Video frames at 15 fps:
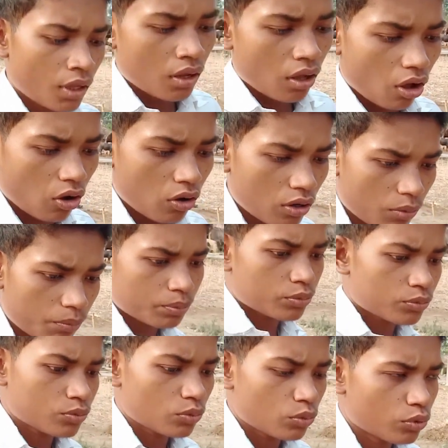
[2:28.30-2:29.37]
और
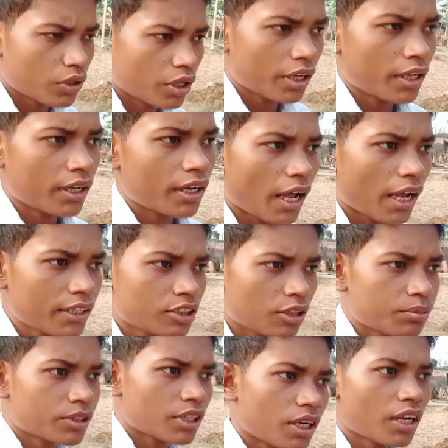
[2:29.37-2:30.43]
अब उठे हैं गाइस
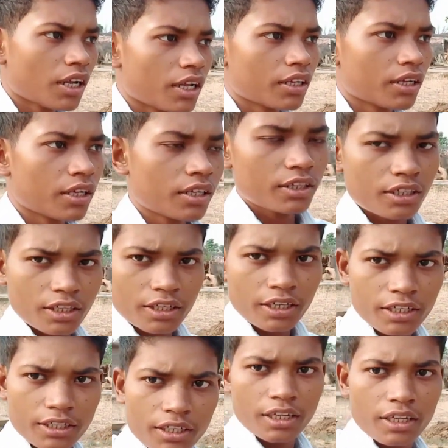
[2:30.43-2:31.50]
अब चल रहे हैं
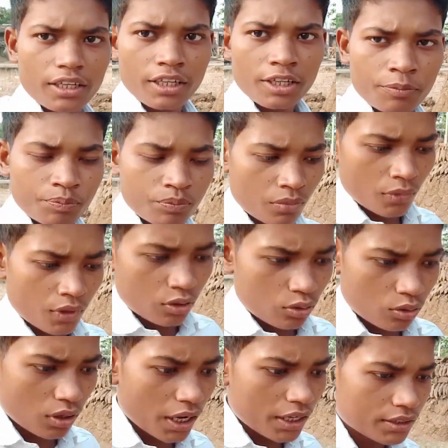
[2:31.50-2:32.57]
क्रिकेट खेलने
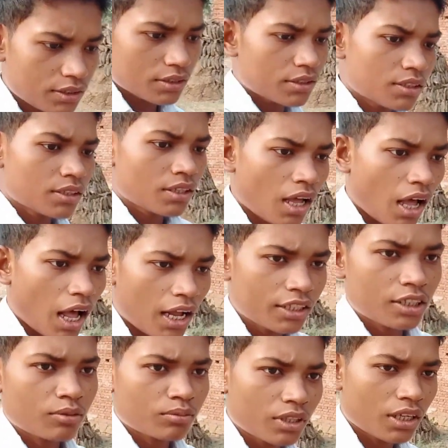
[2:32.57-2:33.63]
तो गाइस आज
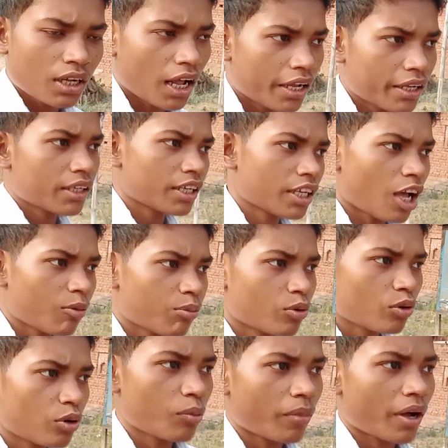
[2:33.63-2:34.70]
हम दिखाएंगे
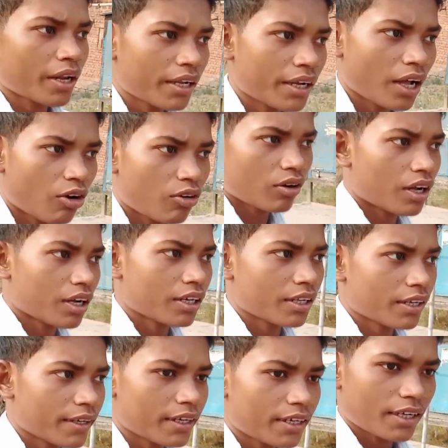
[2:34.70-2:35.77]
आपको हमारे गांव का
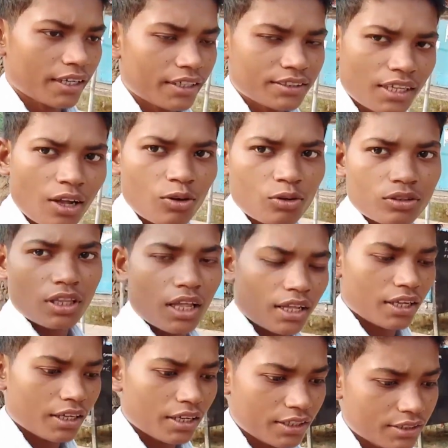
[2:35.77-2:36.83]
क्रिकेट कैसा होता
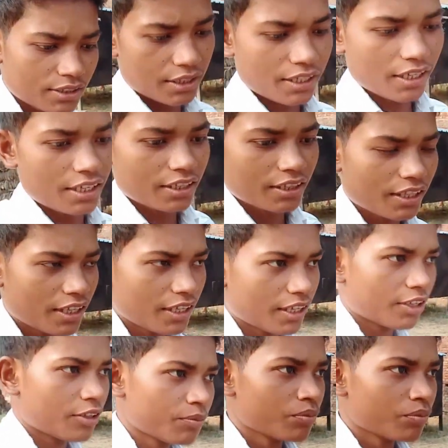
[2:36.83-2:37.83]
है कैसे खेलते हैं